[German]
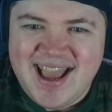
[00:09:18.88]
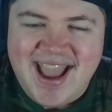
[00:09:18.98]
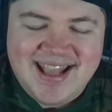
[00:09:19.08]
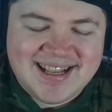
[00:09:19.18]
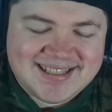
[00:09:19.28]

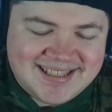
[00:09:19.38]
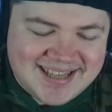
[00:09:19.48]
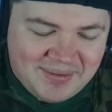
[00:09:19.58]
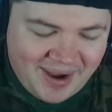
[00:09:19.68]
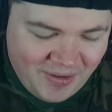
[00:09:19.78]
Ey, das ist
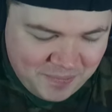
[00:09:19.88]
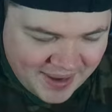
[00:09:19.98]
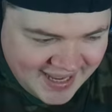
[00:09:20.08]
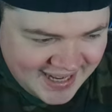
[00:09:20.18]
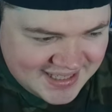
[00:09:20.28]
aber auch bei
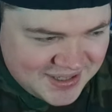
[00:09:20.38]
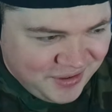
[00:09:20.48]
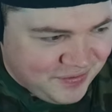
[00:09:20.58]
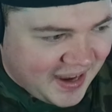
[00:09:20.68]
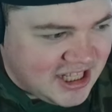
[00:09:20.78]
jedem solchen
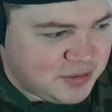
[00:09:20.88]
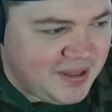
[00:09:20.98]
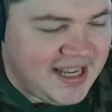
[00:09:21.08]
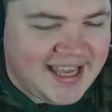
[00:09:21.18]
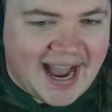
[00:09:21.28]

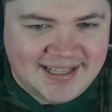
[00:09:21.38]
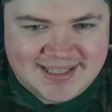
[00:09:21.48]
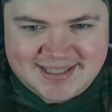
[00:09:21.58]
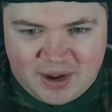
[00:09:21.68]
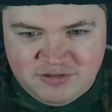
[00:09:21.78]
Fight-Spielen, ich hasse
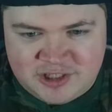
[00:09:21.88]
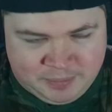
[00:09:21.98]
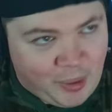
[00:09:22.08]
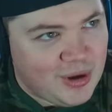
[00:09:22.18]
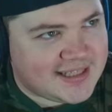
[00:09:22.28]
es aufs
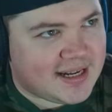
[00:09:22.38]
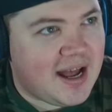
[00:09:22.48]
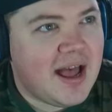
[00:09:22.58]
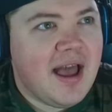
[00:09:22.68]
Böse,